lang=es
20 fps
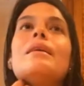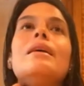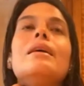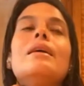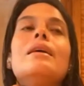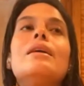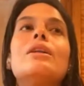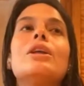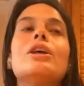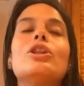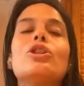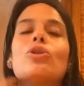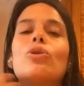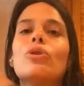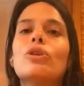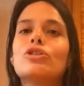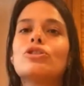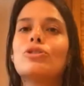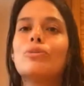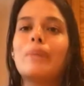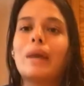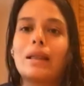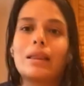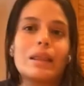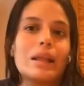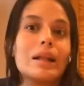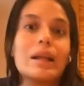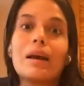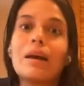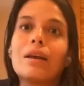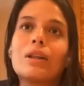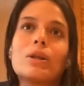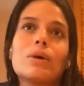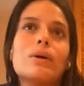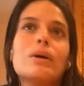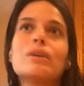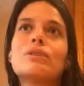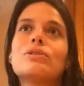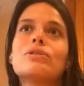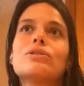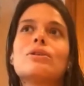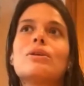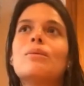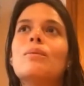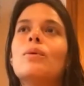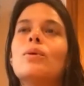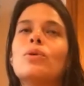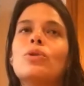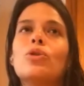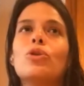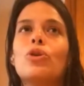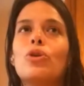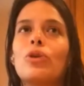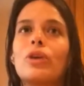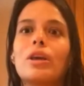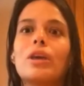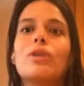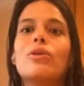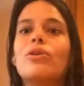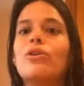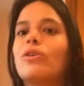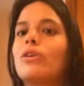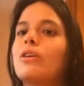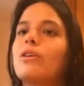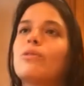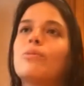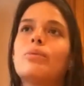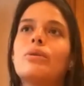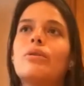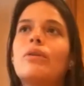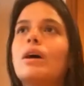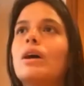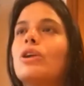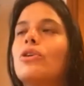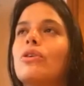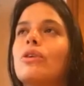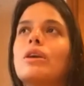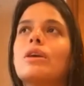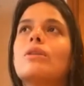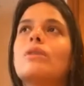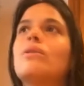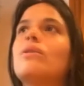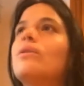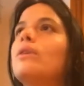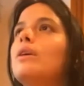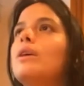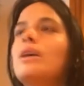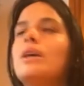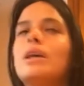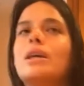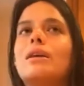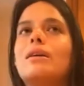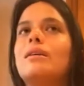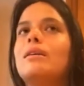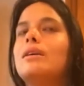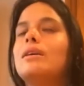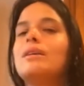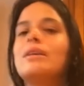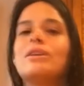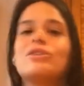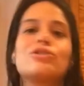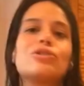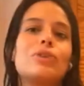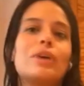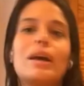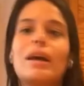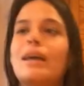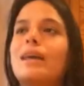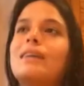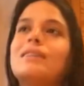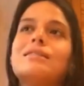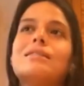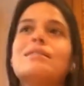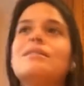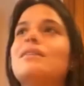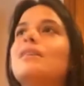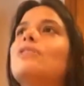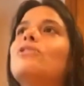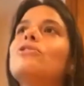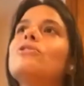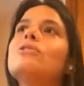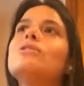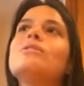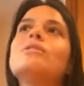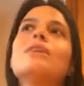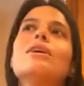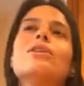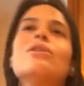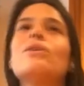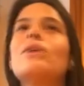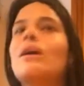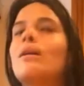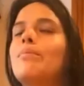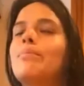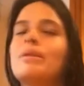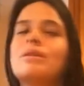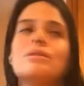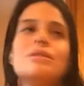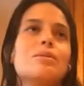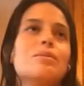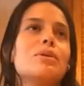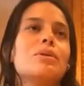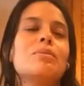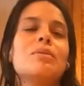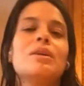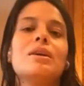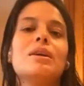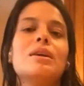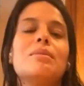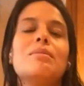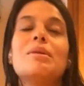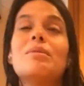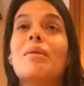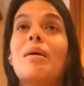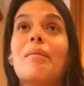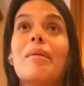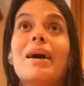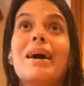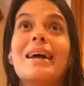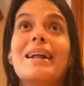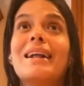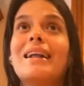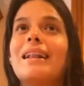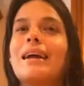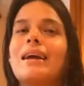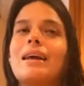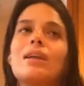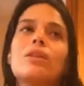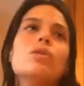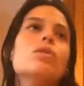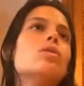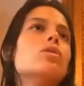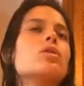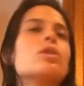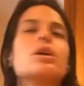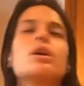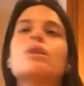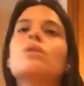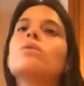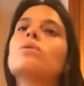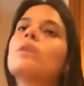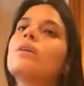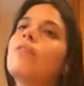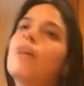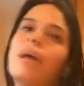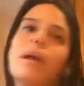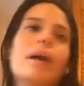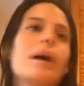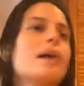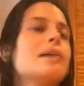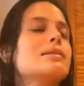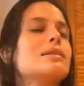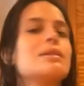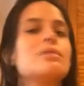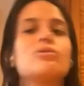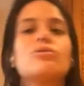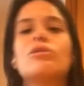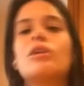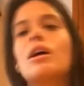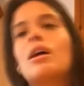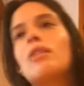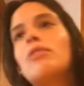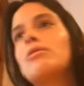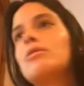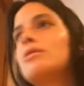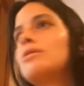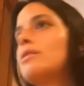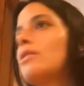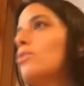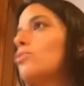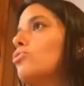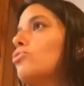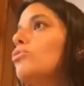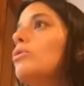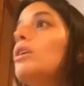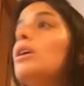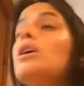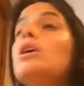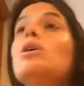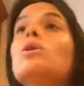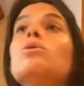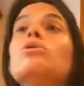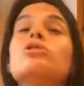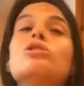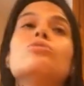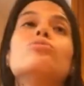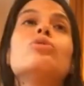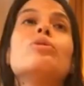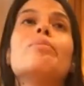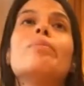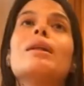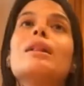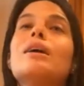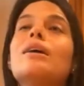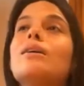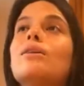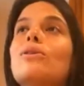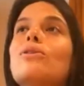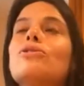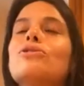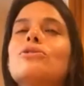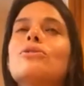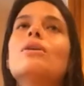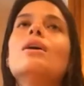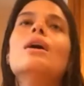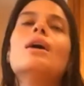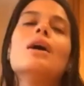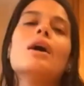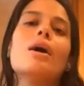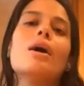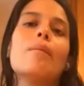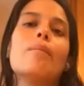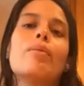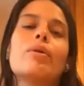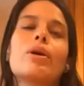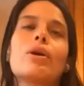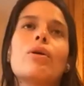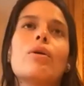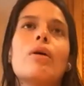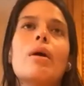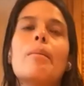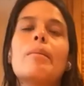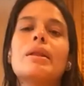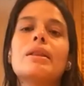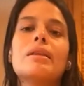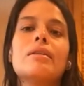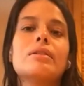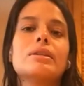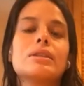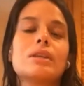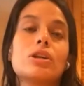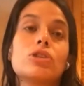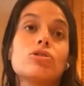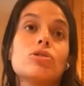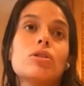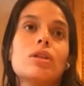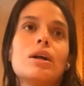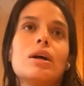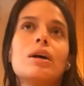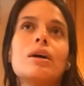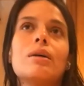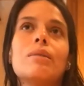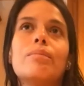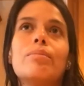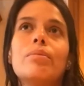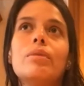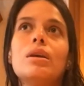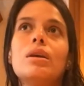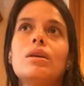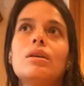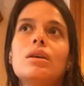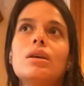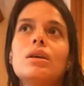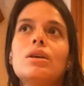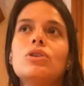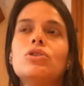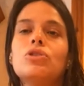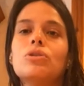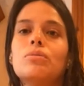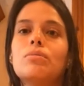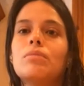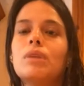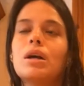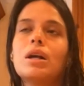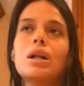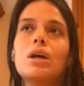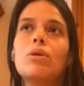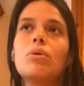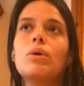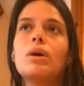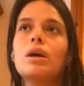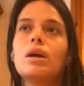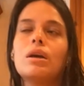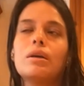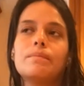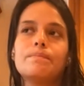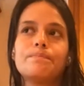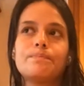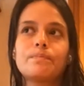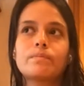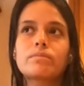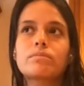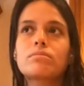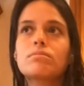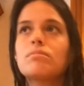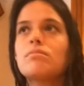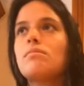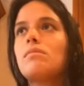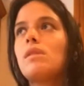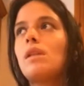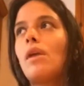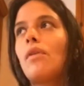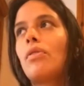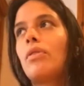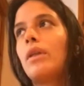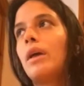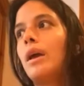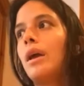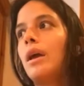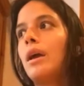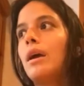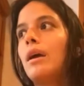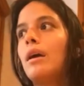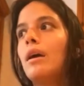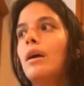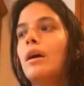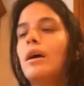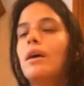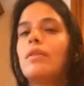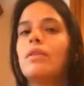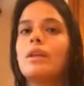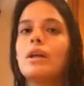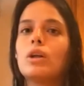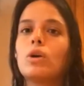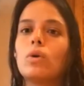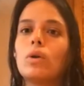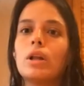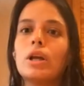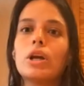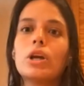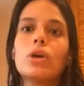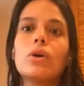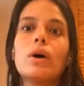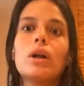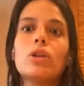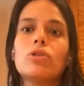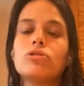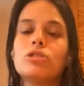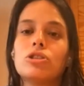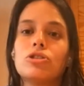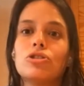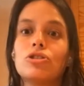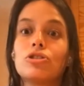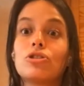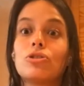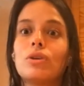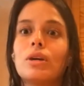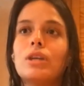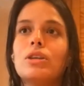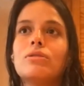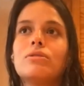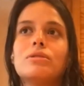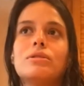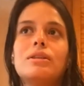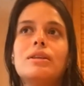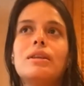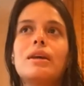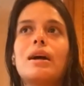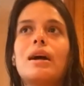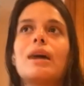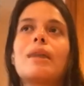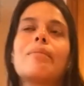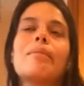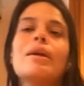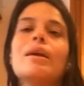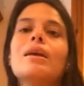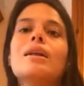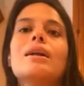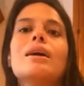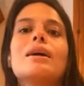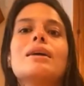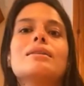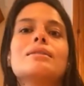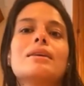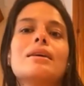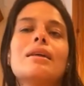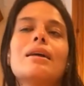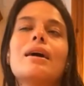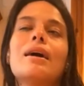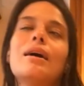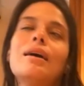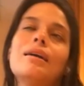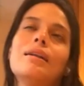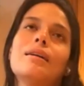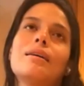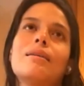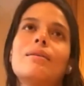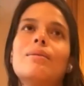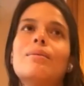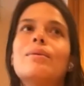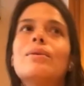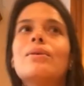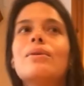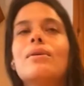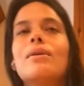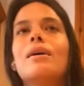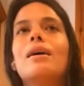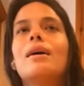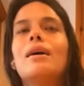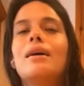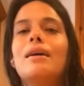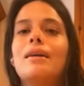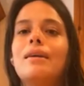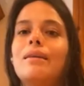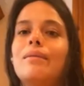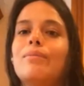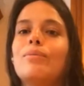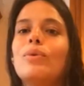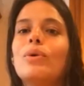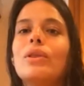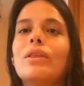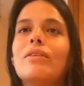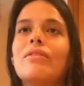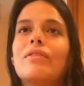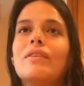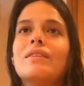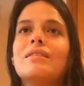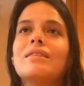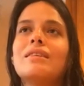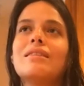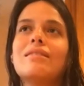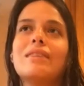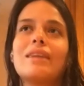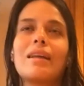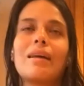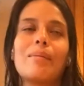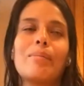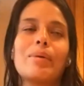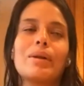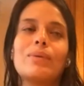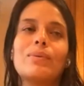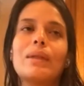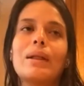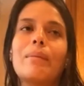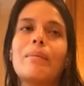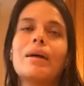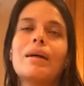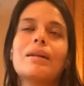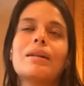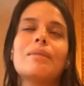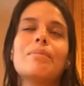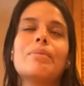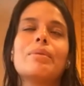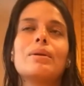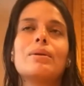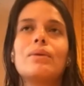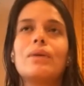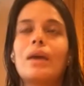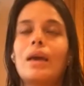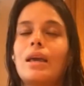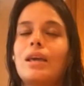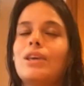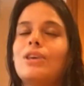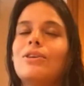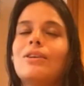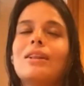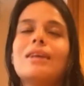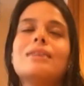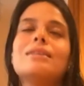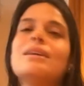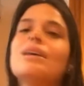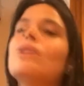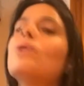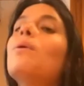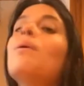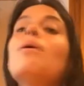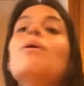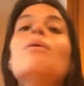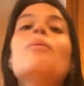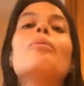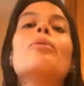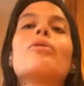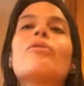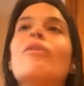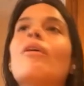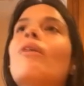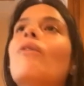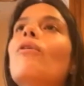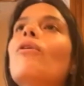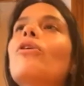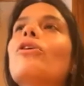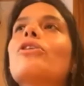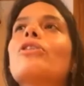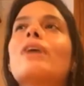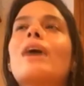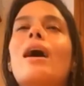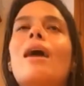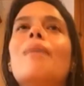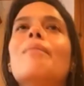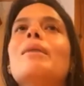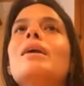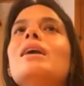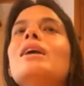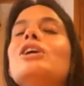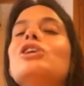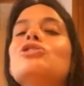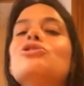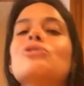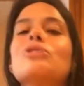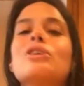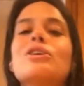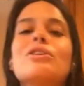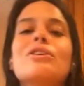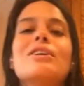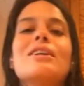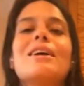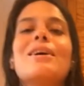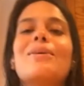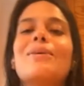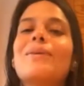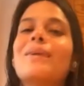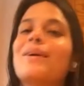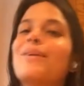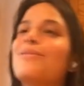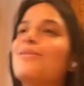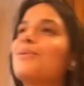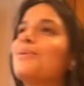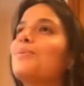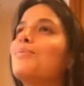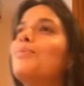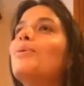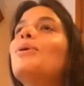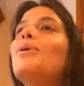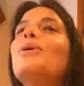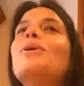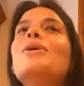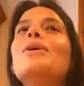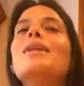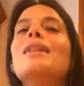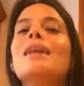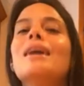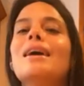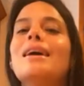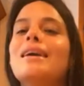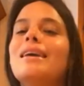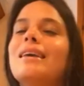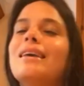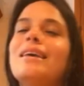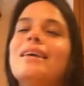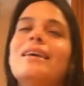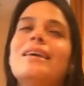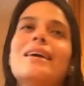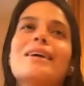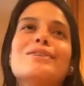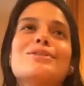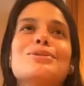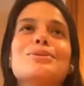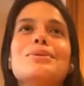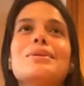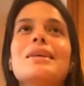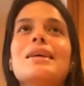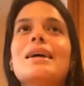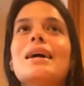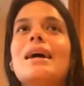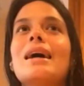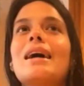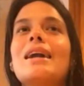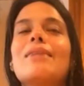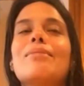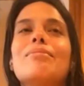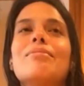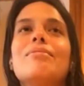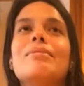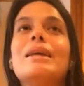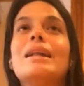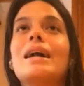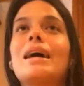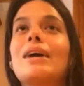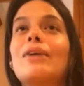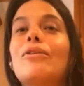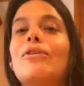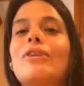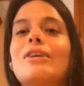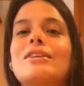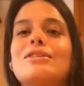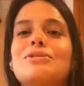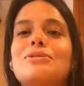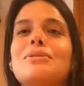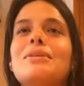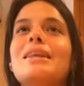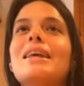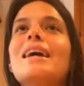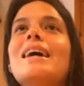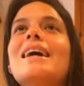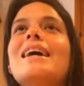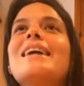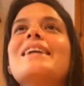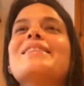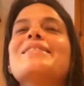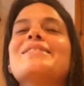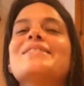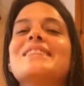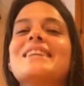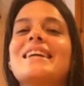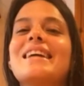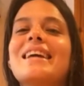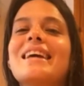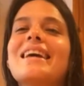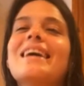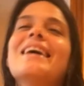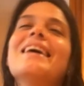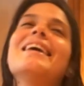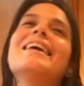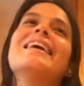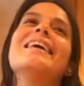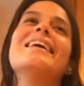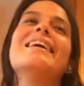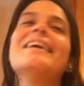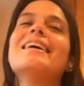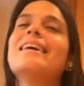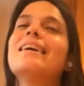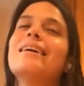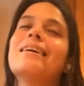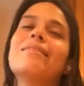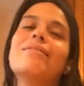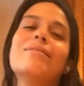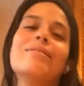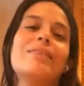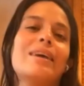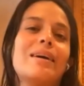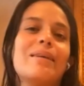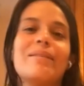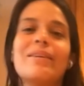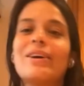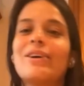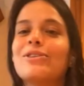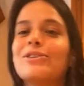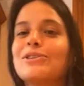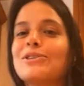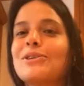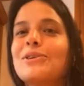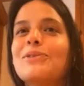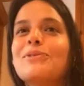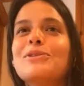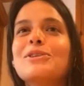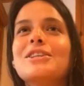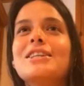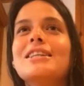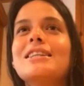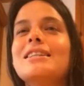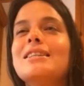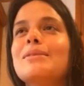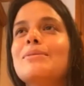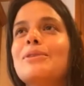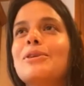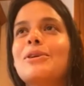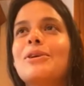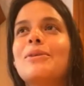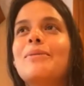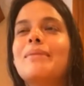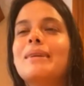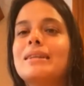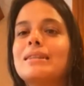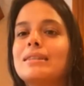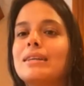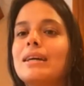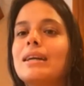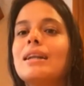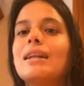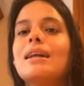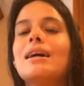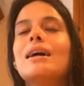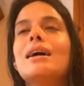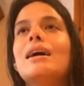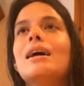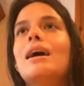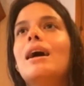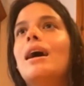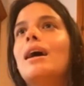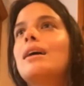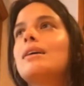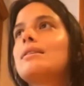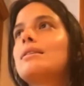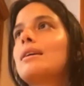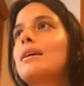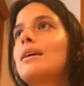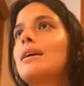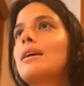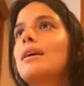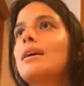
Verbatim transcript: y, todo eso me atrae, todo eso es como, no, yo quiero, yo quiero probar, yo quiero, y, estoy ahí insistiendo, insistiendo, y al principio mi, mi, mamá era la que no, que no te vayas a estudiar a los Estados Unidos, es muy peligroso, porque obviamente iba a estar sola, y yo me gradué de, del colegio a los 18 años, y dejarme ir a esa edad era como, eh, muy difícil, ¿verdad? Para una madre, pero de ahí yo le decía, no, por favor, déjame ir, yo quiero ir a jugar fútbol y a estudiar, mira que voy a estudiar, no sé qué, y va, me costó muchísimo convencerla hasta